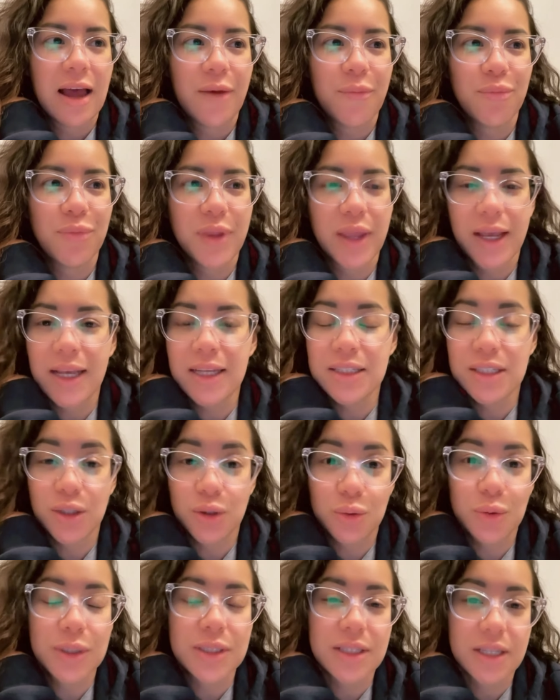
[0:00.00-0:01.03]
de que si
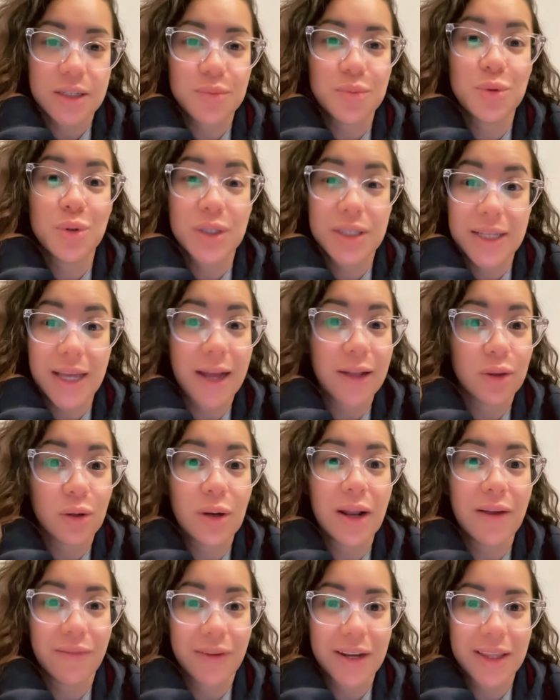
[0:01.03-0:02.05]
tú estás buscando
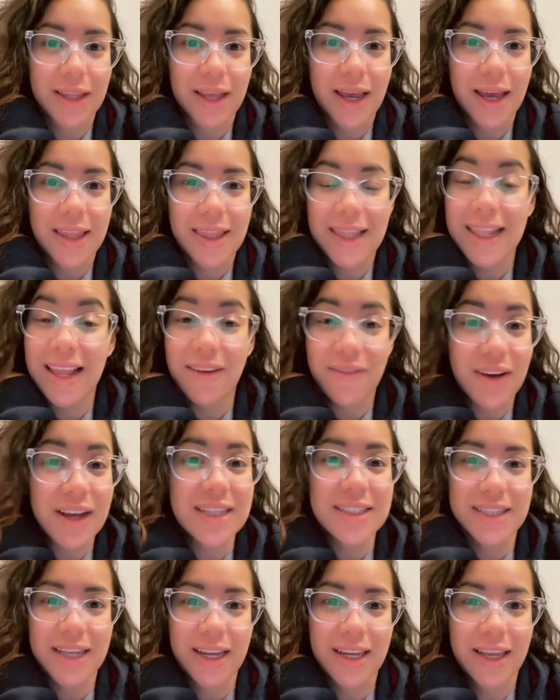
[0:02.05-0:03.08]
la verdad, la
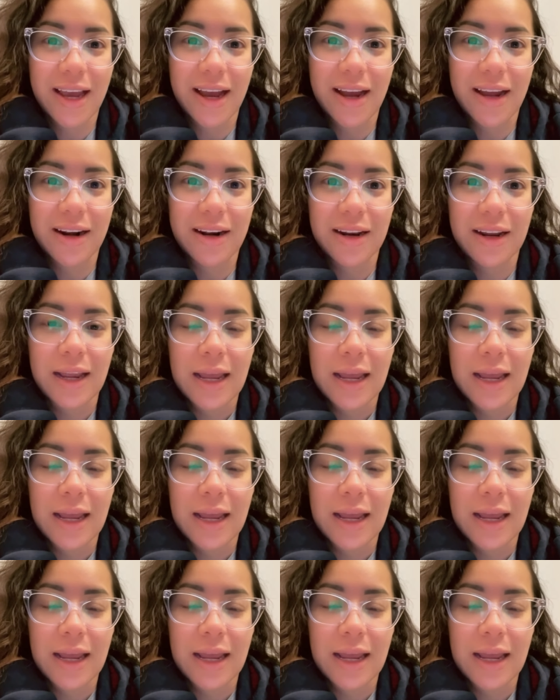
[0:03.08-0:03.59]
vas a hallar,